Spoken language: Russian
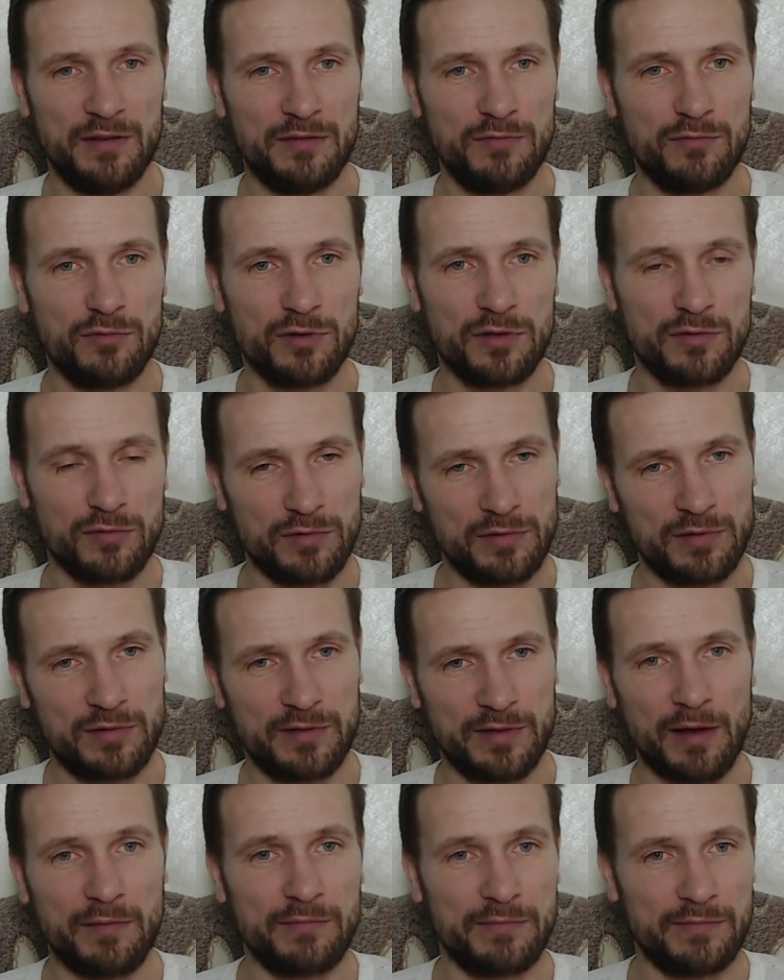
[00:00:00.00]
и вот тут
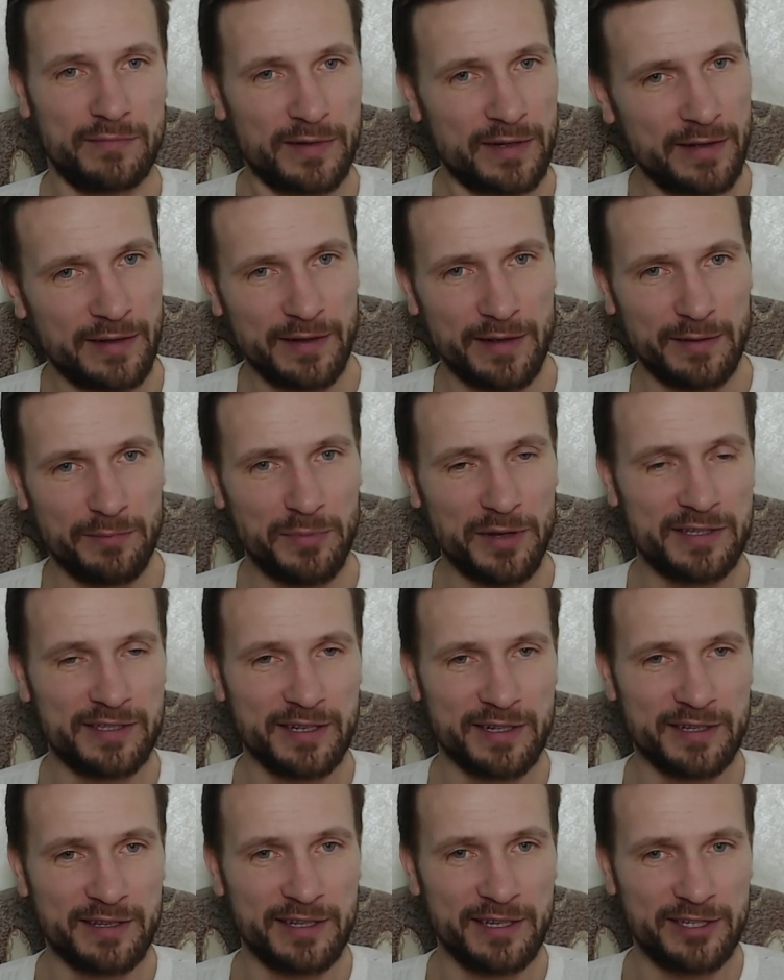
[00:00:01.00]
там
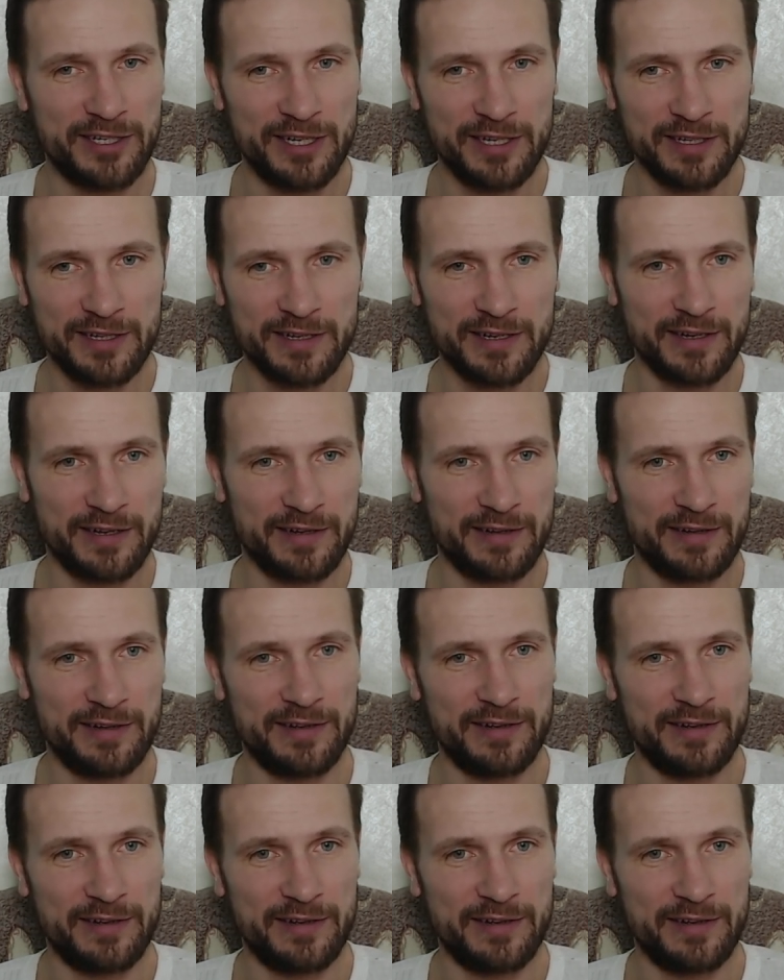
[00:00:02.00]
пестик тычинка,